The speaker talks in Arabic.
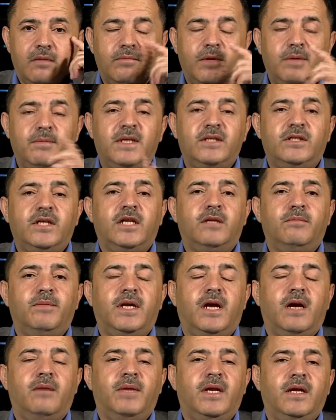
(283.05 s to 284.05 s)
بمزيد
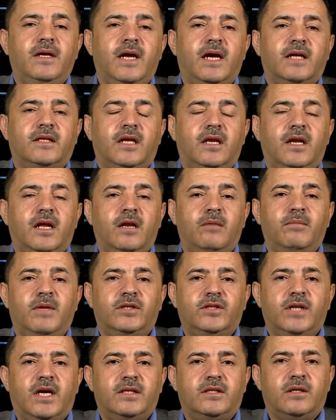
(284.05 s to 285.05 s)
من عمليات
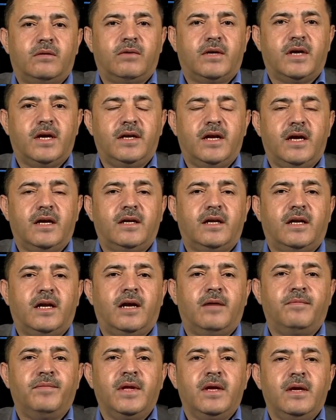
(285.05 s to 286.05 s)
المجازر وكان
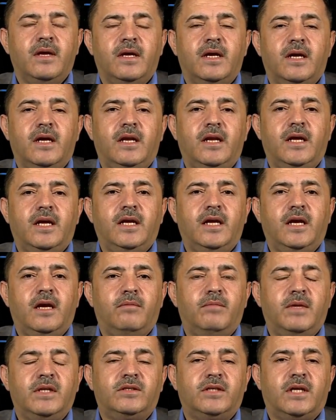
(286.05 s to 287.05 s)
آخرها اللي هي
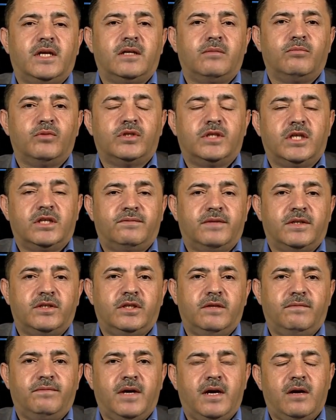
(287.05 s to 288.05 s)
مجزرة مستشفى
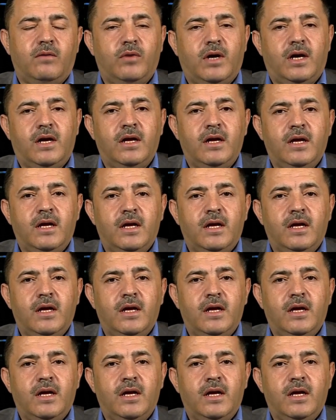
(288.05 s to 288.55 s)
الشفاء و